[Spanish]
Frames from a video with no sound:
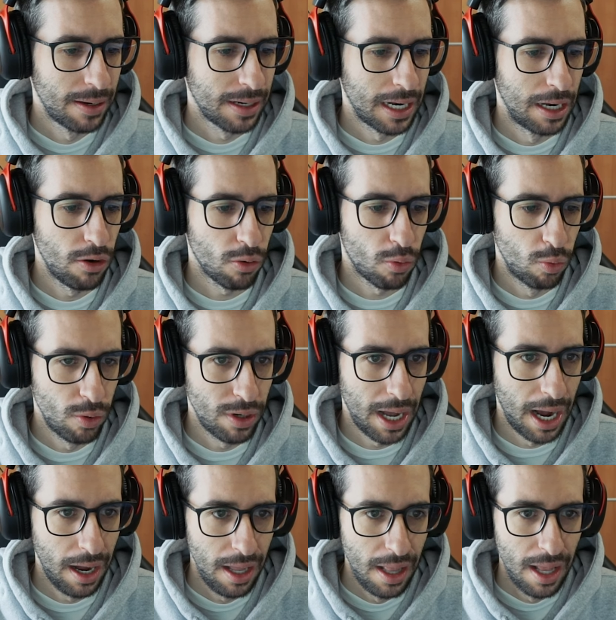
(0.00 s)
qué
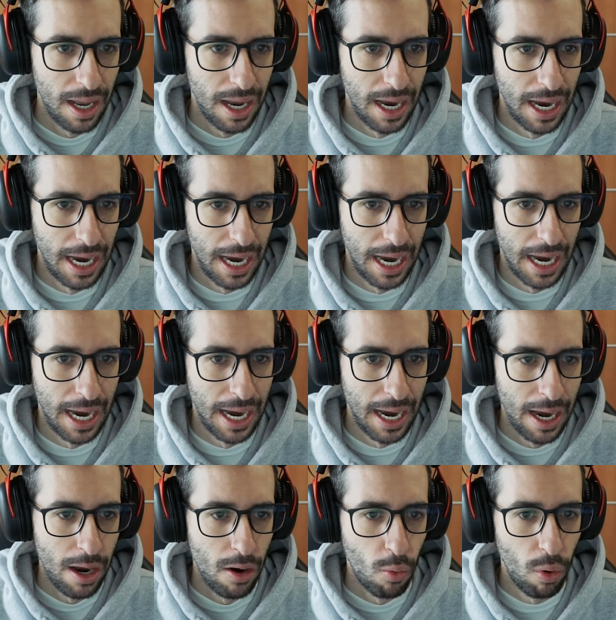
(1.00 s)
locura. Eh,
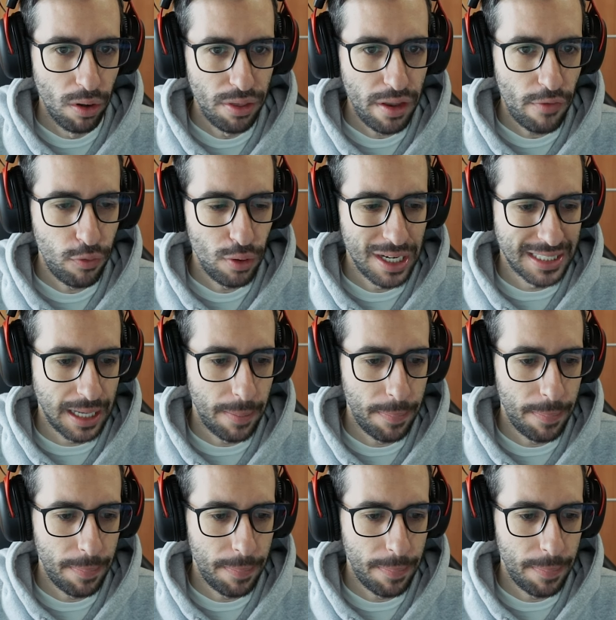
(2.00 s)
Wonderful está